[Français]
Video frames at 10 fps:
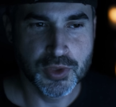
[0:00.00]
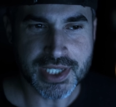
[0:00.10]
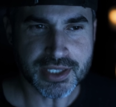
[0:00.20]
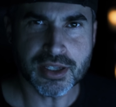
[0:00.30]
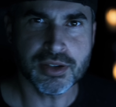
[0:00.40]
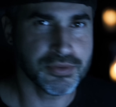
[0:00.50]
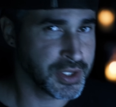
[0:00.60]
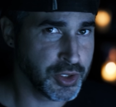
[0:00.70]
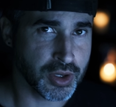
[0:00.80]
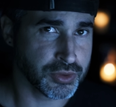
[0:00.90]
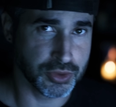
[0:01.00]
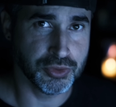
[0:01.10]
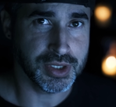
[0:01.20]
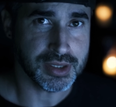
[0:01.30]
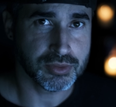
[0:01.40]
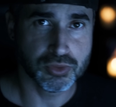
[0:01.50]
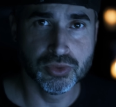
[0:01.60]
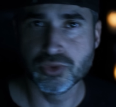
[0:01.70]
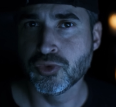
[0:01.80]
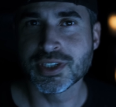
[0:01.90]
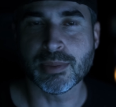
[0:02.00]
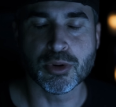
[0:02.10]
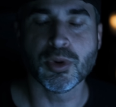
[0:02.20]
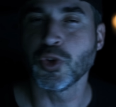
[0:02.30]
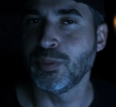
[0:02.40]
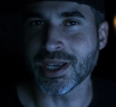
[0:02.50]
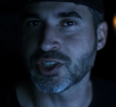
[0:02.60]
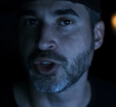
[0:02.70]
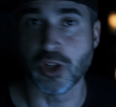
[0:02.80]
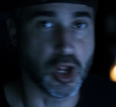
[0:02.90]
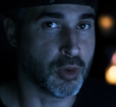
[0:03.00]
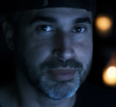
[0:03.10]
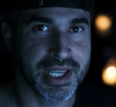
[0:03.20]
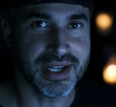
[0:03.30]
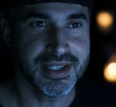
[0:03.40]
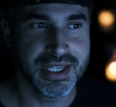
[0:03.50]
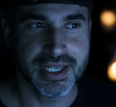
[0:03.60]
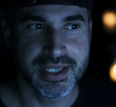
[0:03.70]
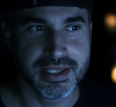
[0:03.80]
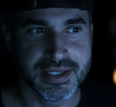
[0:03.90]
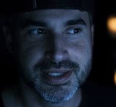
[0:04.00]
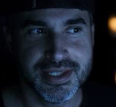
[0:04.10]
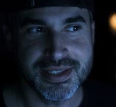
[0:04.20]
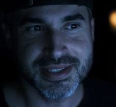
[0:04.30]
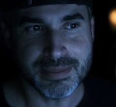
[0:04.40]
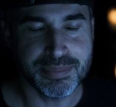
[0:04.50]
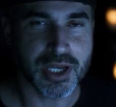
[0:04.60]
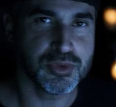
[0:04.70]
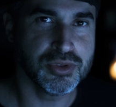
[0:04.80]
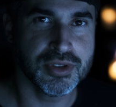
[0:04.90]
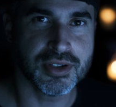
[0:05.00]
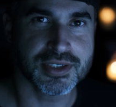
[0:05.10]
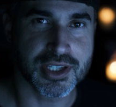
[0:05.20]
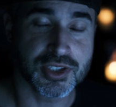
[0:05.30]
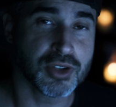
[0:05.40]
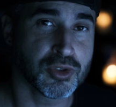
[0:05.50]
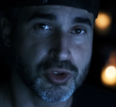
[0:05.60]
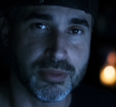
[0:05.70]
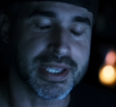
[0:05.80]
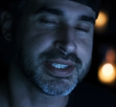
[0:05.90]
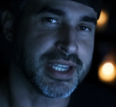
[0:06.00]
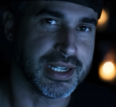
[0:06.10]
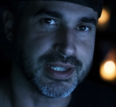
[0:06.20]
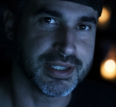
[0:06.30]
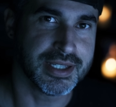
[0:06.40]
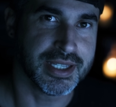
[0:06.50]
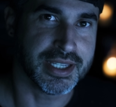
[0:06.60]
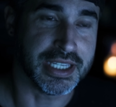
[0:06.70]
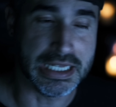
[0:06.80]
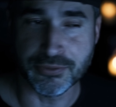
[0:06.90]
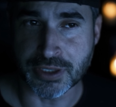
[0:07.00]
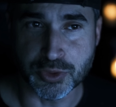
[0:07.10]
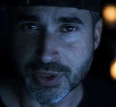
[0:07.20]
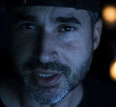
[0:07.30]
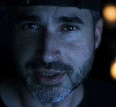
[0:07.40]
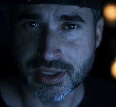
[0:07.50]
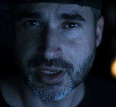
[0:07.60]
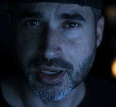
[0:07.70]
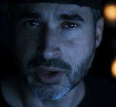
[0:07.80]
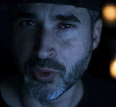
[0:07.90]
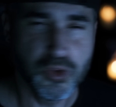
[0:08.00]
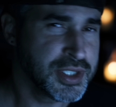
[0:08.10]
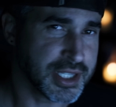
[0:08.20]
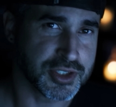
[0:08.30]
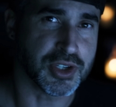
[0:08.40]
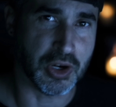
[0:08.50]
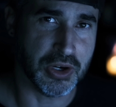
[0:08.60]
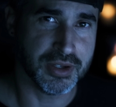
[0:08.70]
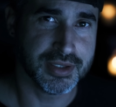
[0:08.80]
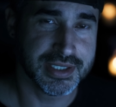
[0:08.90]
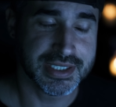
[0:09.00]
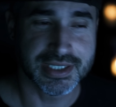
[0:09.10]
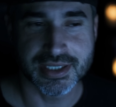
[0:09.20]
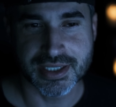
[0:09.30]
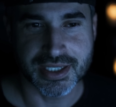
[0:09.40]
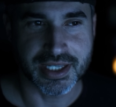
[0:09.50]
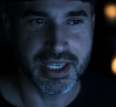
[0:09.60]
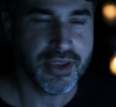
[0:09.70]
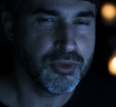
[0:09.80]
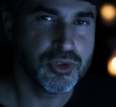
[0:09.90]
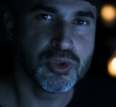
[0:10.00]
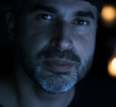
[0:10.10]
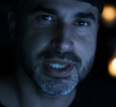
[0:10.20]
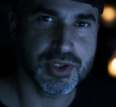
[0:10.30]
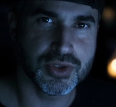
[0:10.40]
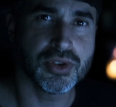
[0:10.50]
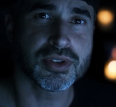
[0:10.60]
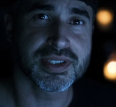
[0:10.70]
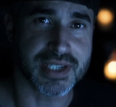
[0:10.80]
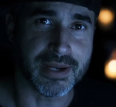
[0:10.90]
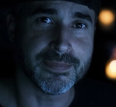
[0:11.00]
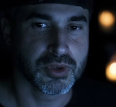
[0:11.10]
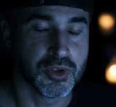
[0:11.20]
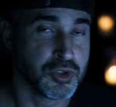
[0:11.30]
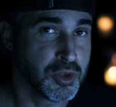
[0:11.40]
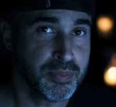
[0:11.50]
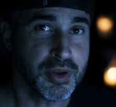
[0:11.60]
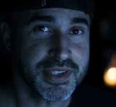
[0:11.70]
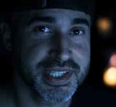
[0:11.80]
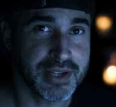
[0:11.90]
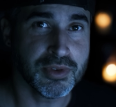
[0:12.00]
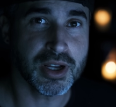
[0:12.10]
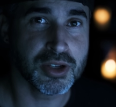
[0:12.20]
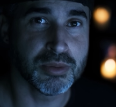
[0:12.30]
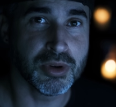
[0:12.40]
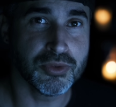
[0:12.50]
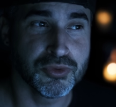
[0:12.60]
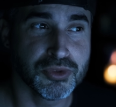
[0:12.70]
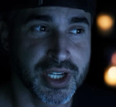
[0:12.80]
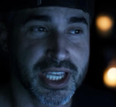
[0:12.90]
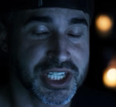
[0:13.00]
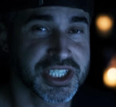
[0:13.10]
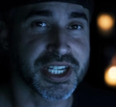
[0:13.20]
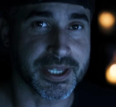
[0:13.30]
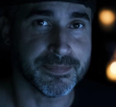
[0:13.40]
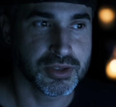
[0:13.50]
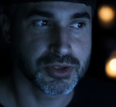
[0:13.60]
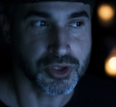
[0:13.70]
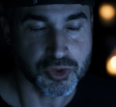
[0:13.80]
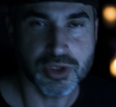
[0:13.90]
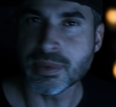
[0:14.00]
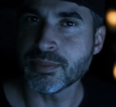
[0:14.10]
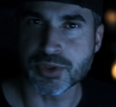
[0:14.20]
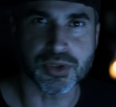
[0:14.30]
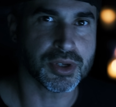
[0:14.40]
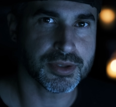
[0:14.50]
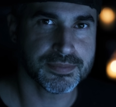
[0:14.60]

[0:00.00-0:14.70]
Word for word: vous êtes un veilleur de nuit ou tout simplement une personne lambda qui s'est perdue dans un centre commercial. Il fait nuit, vous êtes seul. Et vous tombez sur ça. Je pense savoir comment vous réagirez. J'en suis même sûr.